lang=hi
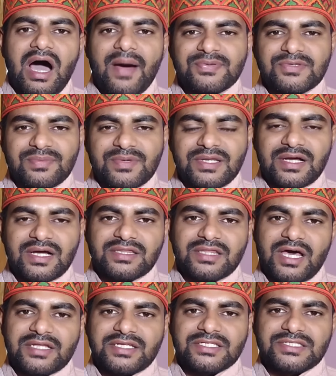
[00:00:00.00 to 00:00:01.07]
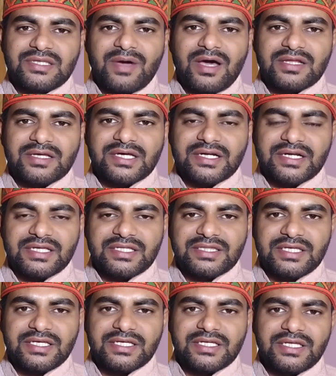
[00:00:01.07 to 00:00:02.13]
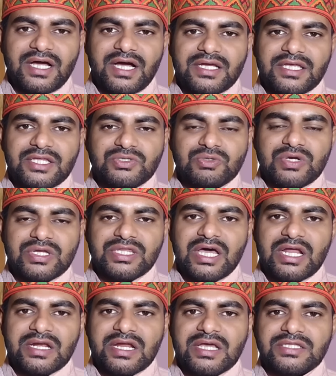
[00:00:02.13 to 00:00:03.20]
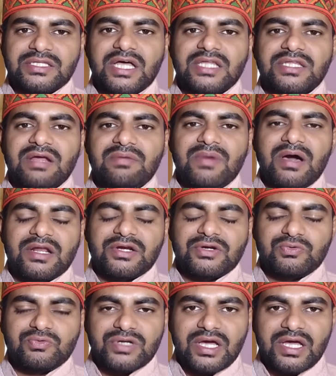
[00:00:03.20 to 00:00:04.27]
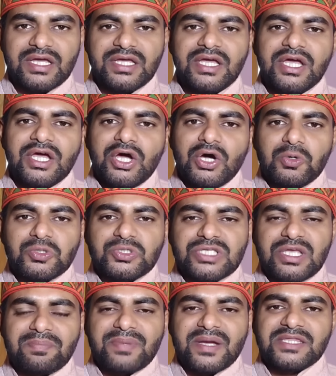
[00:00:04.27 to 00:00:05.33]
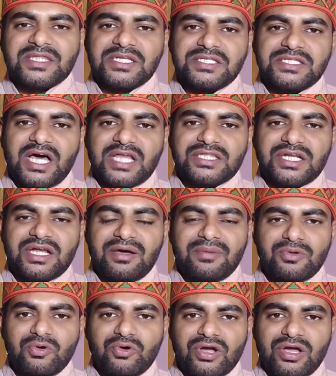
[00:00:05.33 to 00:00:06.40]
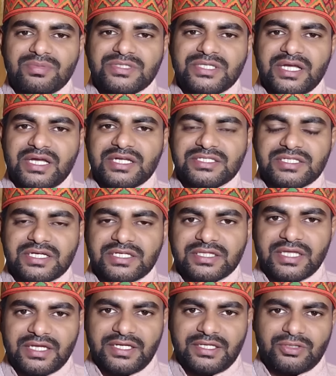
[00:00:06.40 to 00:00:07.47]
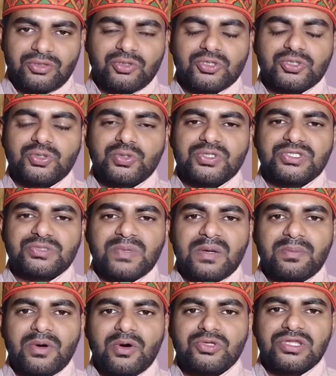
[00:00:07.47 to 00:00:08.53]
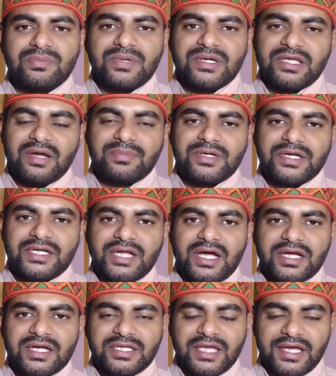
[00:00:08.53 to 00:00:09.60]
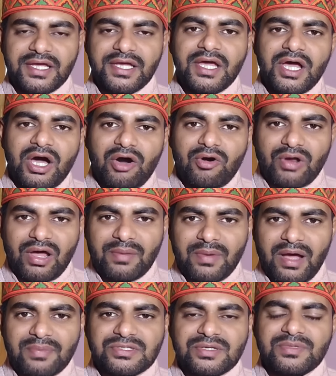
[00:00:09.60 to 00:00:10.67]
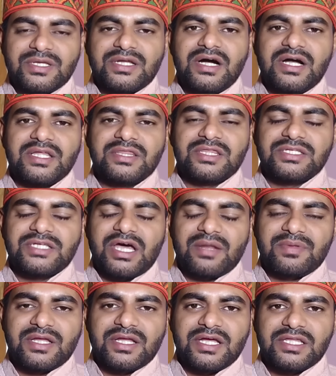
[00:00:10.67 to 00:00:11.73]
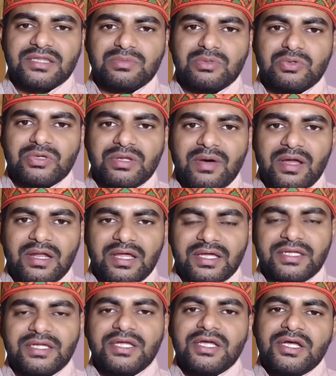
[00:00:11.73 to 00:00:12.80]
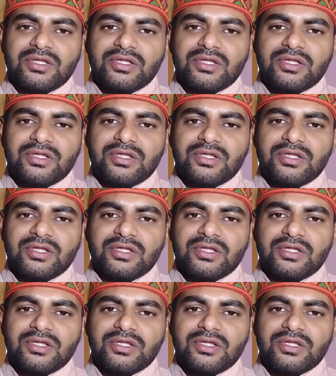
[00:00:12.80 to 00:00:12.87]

आप सभी लगातार ये सवाल कर रहे थे कि आखिर जो केदारनाथ यात्रा मार्ग टूटा है उससे पैदल यात्रा हम लोग कब से कर सकते हैं तो दोस्तों इस पर बहुत ही बड़ी अपडेट आ गई है और अब आप सभी का इंतजार भी खत्म होने वाला है